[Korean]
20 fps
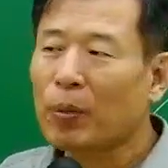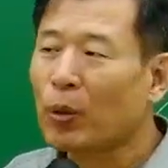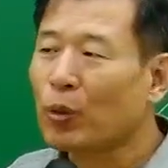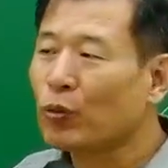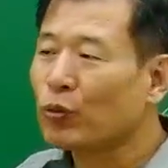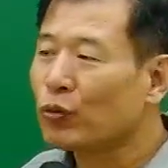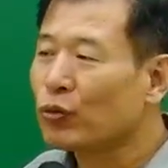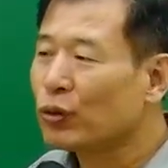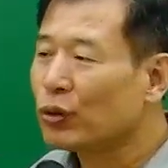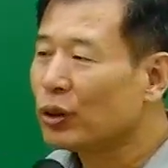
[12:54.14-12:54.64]

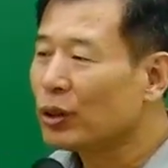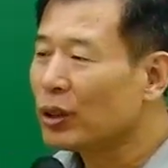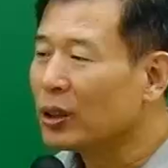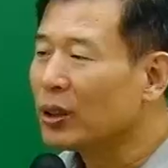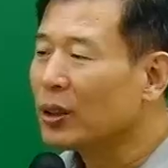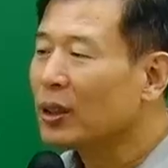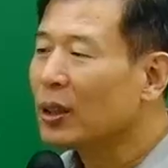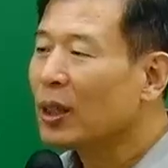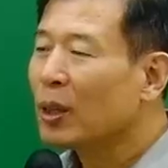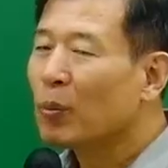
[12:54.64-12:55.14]

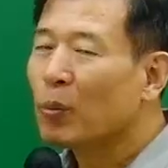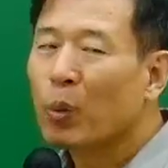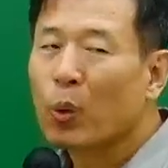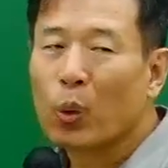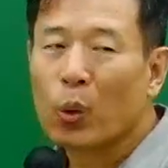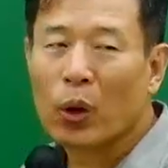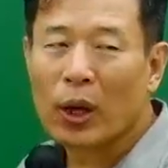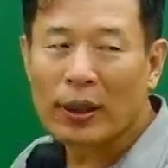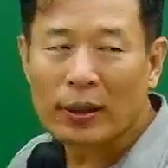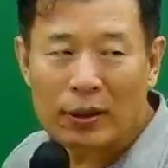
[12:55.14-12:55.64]
봉수를
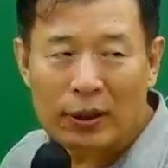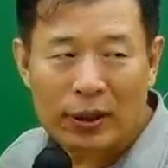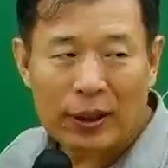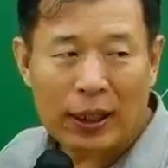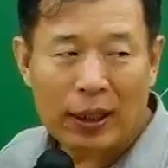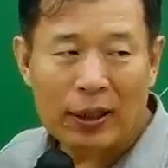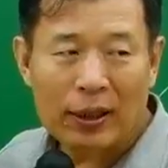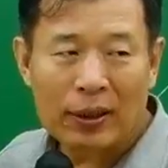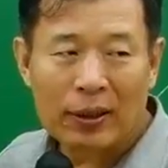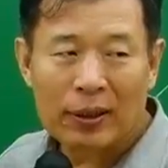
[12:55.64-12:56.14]
보호하는
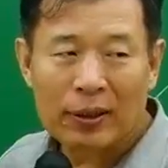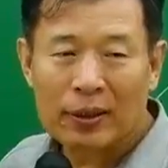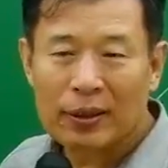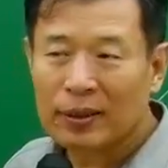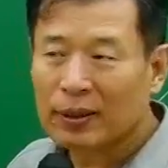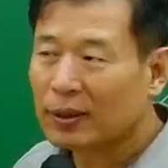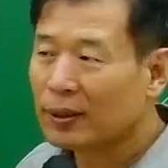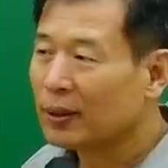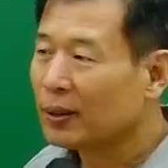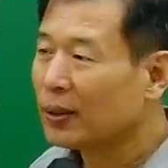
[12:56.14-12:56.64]
거다.
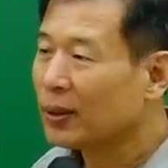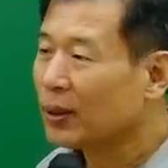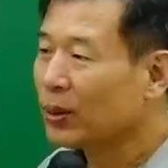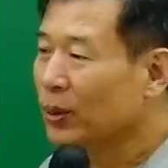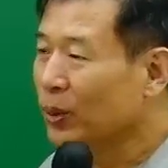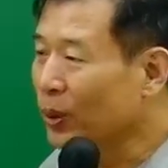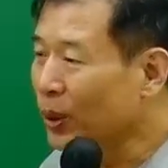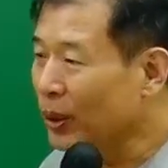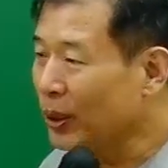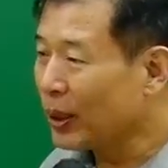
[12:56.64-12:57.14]

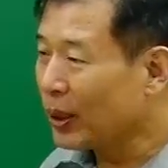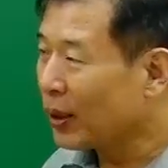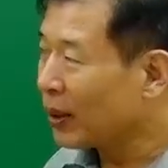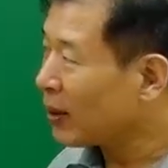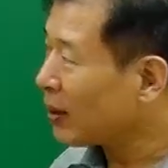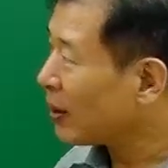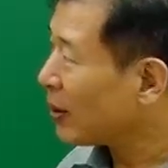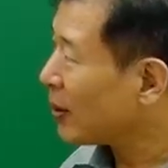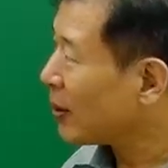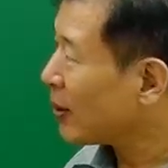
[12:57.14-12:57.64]
이런 얘기
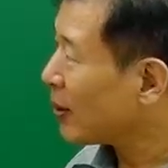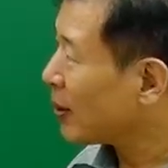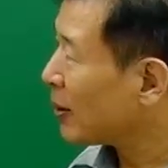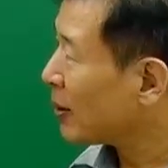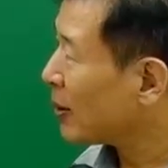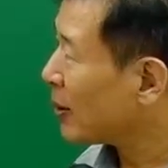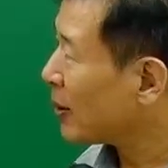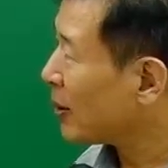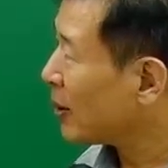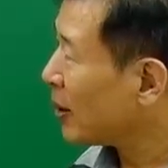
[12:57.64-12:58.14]

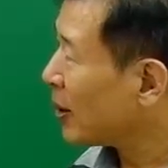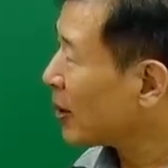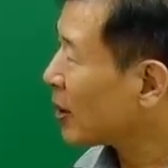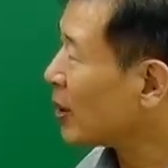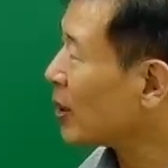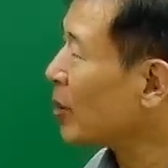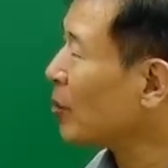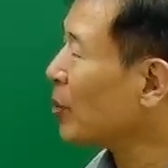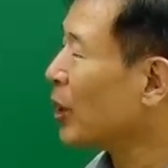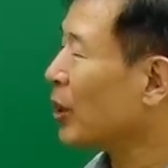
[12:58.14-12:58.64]

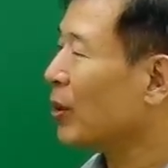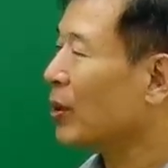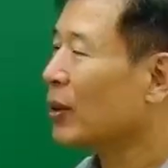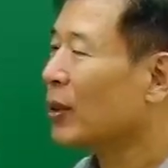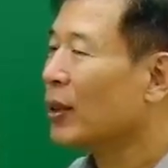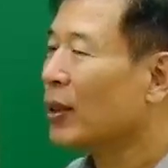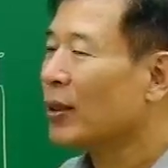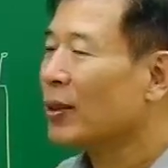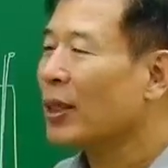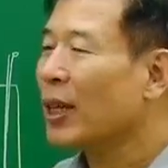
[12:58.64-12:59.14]
그러면
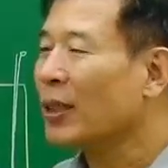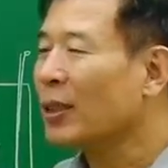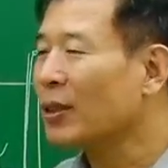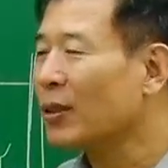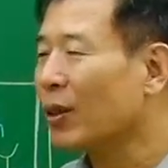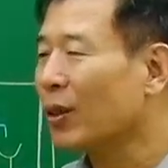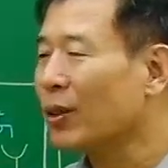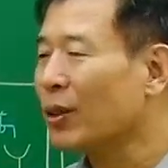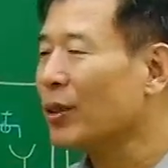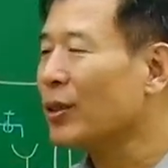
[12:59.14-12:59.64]

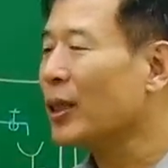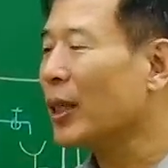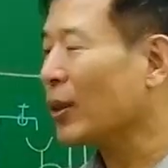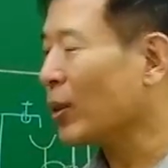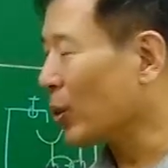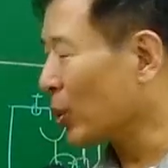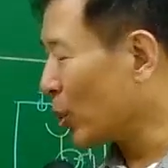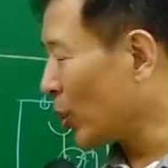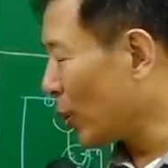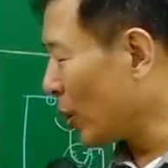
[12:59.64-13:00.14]
사실은 어떤
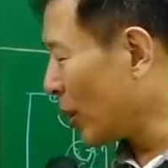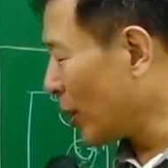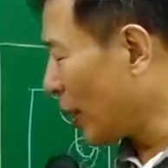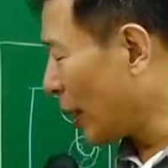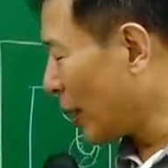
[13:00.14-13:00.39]
작용을 통해서